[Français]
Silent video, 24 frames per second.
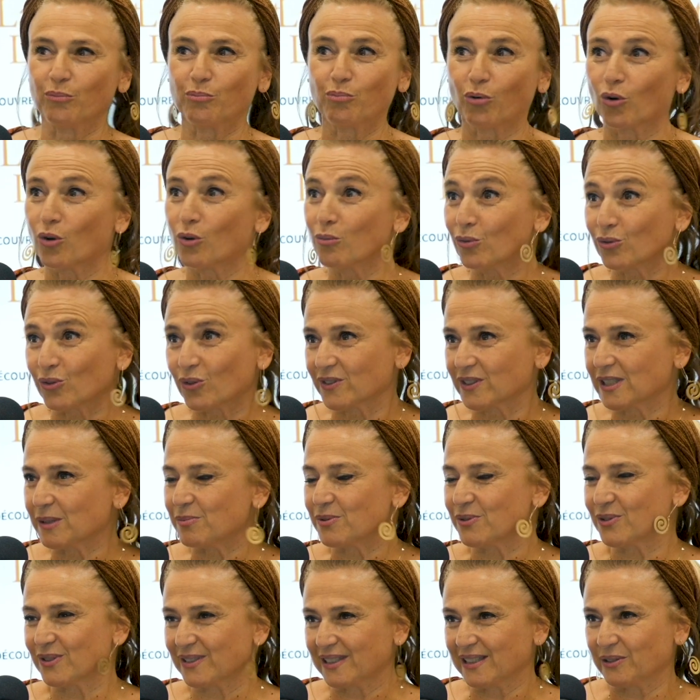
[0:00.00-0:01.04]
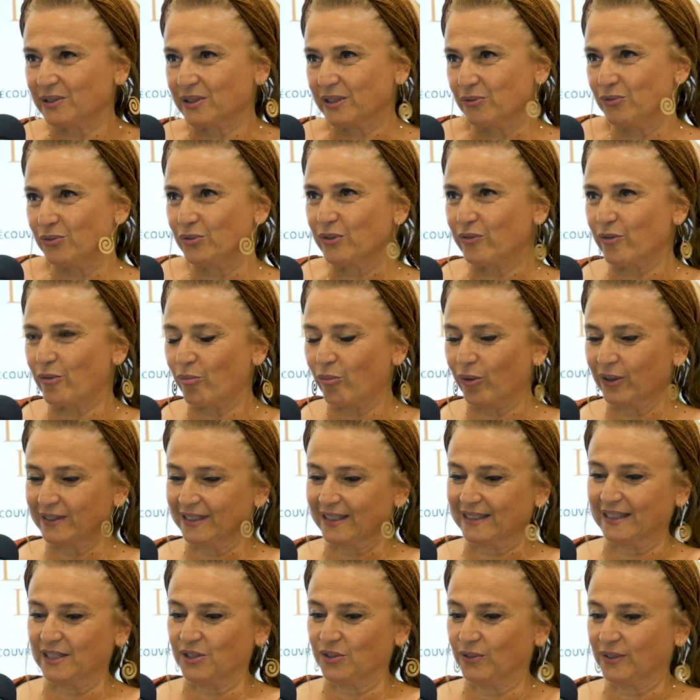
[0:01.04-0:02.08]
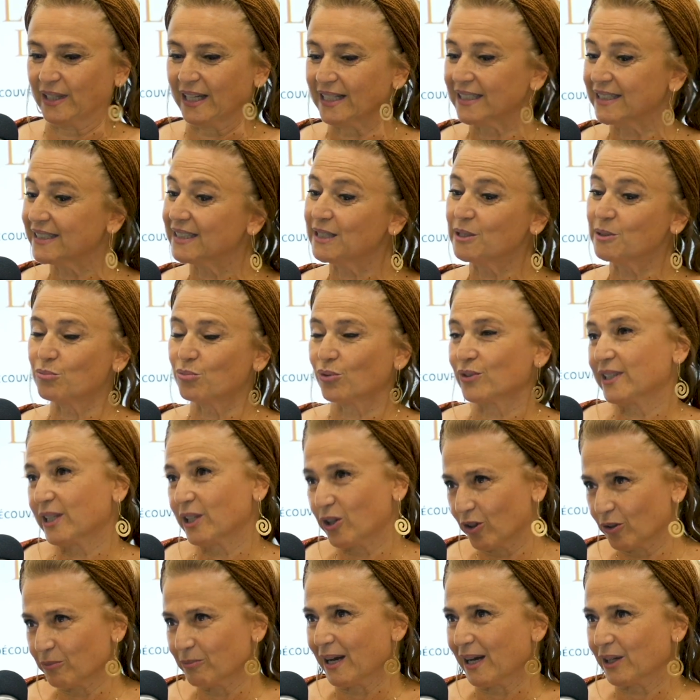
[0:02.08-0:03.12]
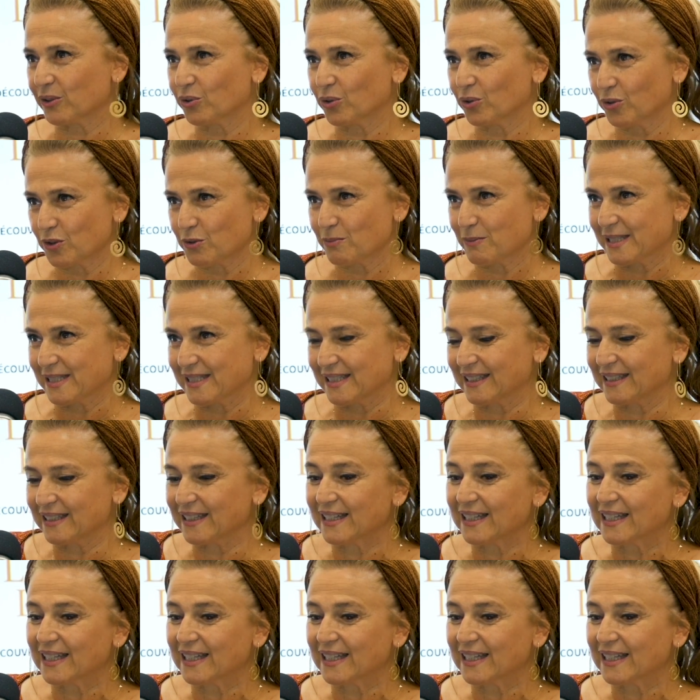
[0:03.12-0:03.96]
pour le monde entier, puisque c'était du développement international, pour des grandes marques de cosmétiques.